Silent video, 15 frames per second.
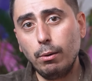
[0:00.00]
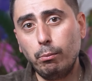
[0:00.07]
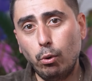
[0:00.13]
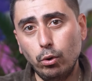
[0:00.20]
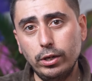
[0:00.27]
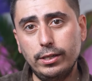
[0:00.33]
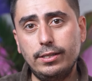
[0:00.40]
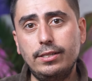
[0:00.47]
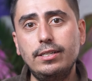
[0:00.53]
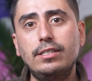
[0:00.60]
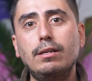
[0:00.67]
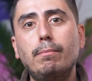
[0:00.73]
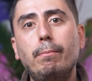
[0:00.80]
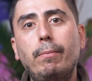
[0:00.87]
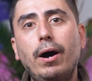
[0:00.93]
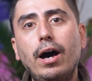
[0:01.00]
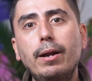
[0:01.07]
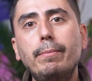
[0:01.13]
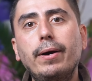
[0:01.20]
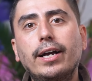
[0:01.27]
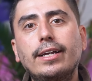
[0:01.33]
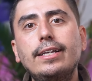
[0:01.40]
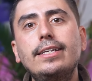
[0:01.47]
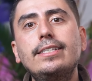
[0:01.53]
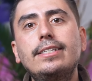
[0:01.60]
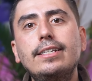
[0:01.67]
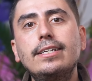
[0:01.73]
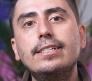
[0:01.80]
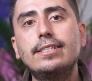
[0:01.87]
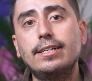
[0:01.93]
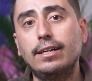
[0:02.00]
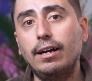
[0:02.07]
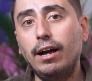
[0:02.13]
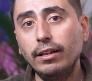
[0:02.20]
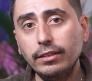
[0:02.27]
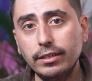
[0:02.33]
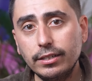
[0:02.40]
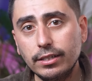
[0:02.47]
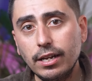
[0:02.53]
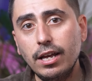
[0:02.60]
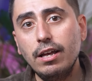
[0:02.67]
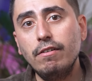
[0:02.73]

polis sizin parmak izinizi alır